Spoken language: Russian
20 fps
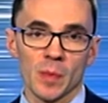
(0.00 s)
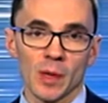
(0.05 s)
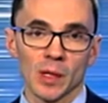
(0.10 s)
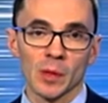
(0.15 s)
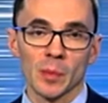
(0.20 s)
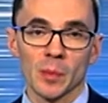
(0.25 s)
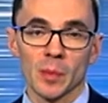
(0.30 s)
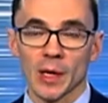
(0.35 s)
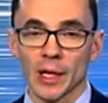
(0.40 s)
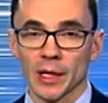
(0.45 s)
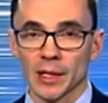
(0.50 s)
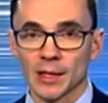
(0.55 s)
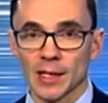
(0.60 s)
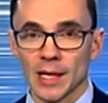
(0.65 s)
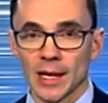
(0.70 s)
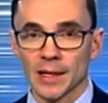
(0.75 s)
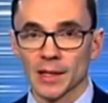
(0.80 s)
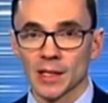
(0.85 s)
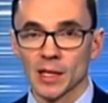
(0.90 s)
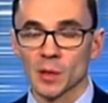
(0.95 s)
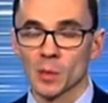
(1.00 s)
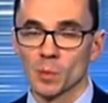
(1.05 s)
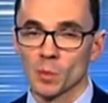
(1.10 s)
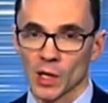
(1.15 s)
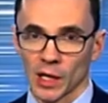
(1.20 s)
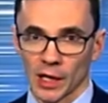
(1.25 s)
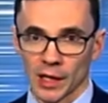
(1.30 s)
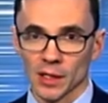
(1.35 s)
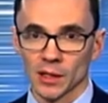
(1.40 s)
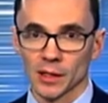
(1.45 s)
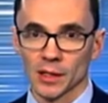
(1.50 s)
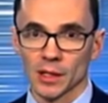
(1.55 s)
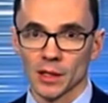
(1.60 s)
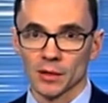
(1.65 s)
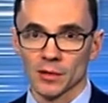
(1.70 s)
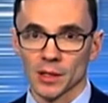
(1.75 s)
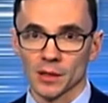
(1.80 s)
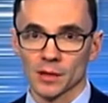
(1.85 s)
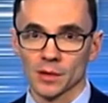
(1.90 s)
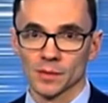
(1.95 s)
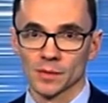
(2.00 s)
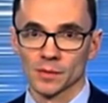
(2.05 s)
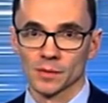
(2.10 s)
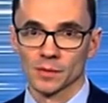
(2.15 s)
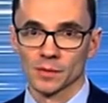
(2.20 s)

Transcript: был мэр Таллина Михаил Килверт.